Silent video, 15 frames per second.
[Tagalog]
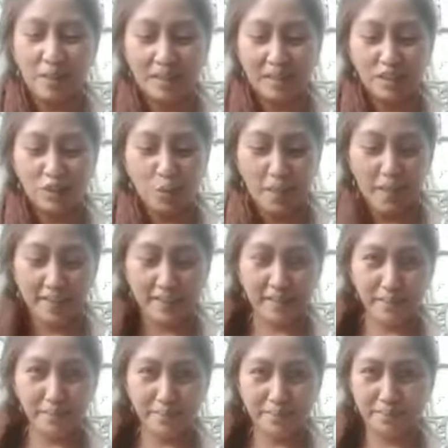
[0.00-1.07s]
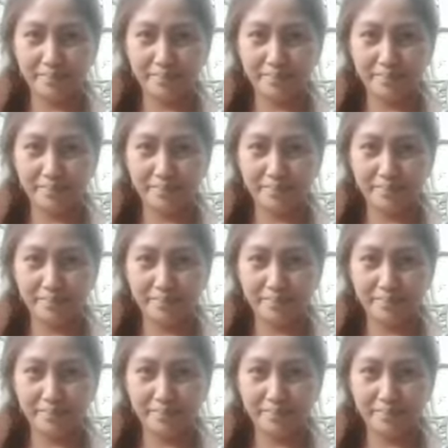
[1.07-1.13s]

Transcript: Pwede to pendant.